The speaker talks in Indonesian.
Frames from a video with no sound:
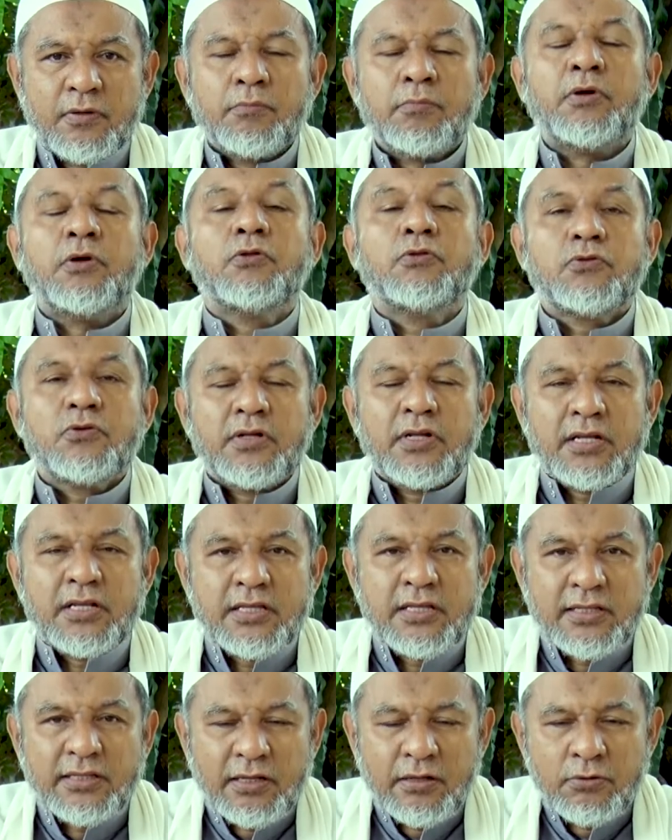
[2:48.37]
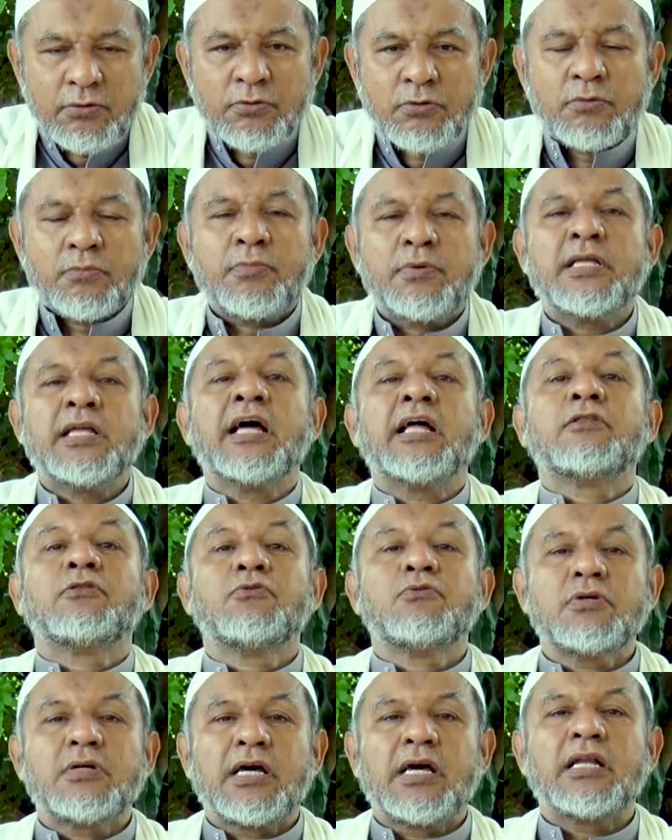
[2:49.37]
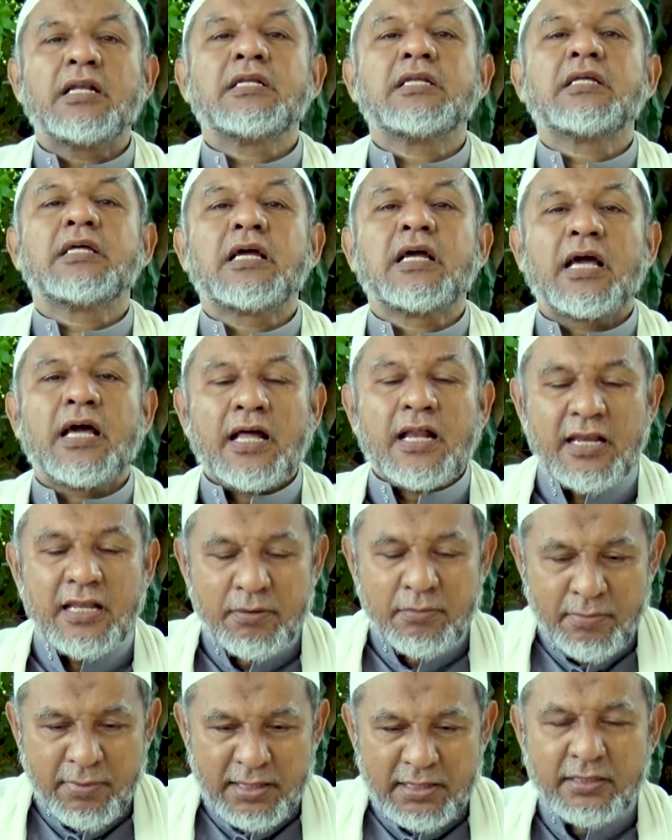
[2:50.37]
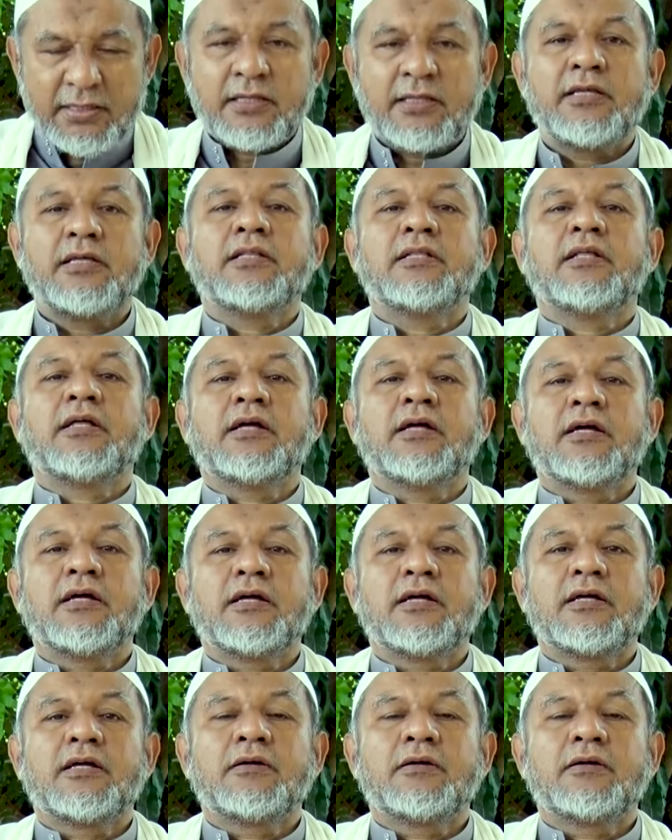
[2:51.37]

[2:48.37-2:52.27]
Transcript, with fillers: menuntut dari kita untuk menyatukan kalimat kita,